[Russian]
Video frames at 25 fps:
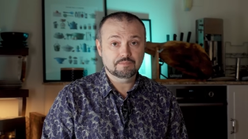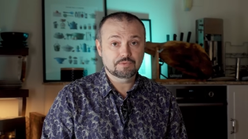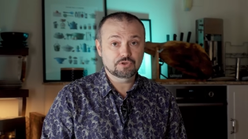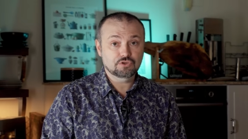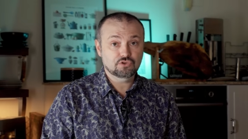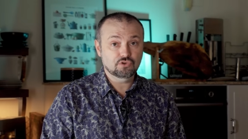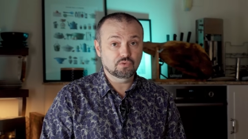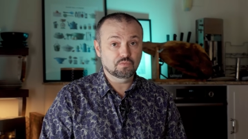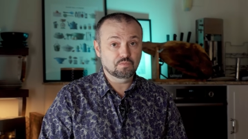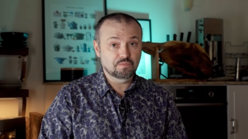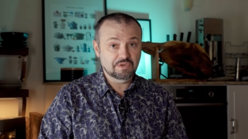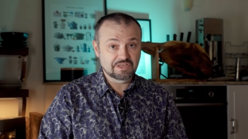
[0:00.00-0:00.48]

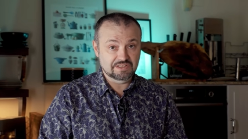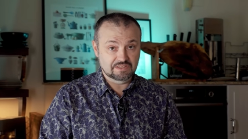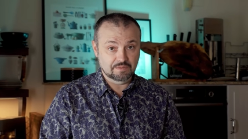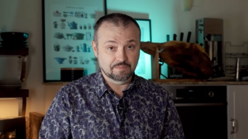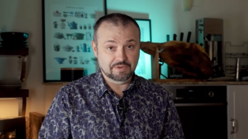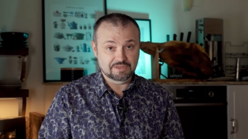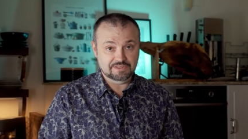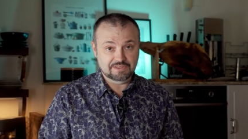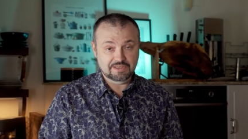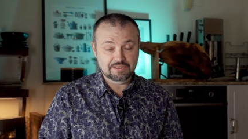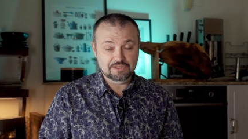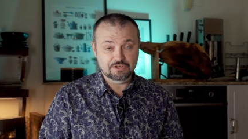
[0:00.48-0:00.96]
Причем без
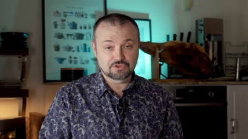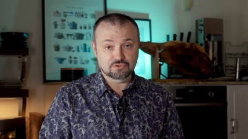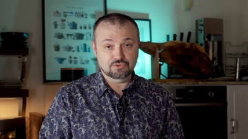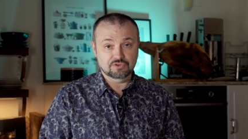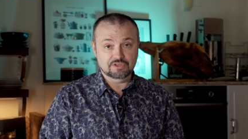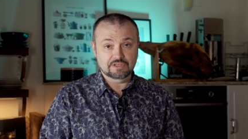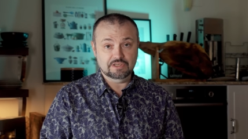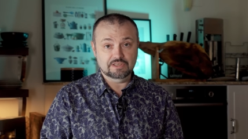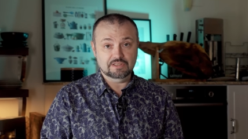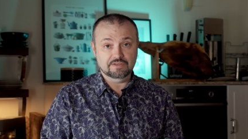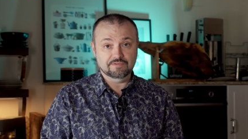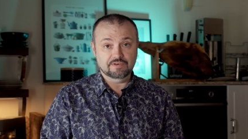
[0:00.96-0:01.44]
опасения, что
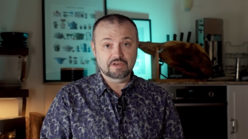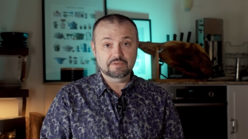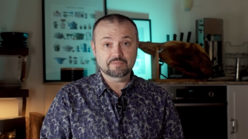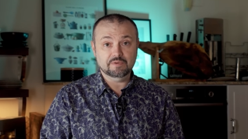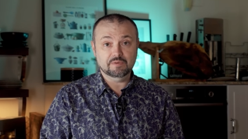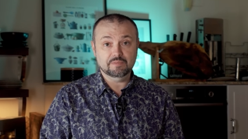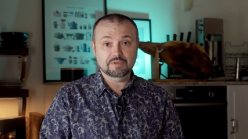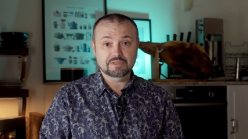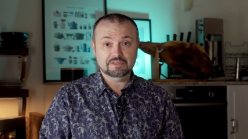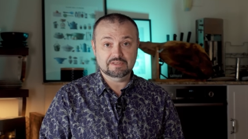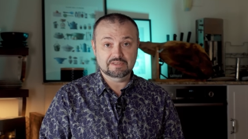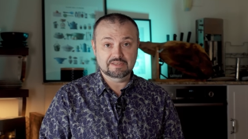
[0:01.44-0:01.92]
за это
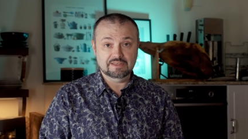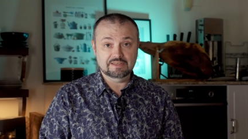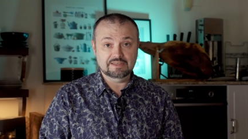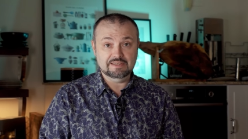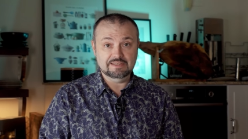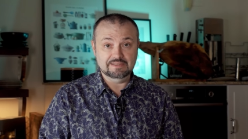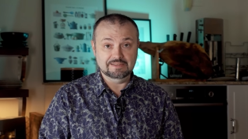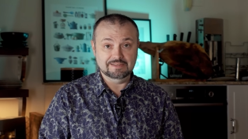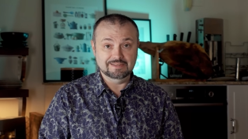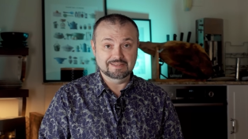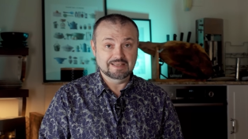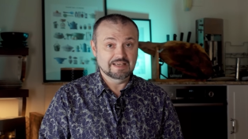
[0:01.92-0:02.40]
время мясо
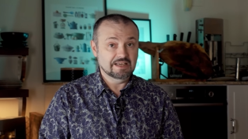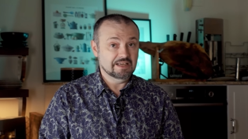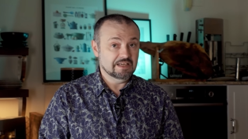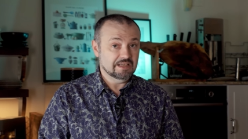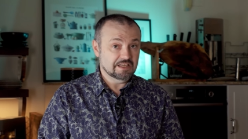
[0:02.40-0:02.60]
закиснет.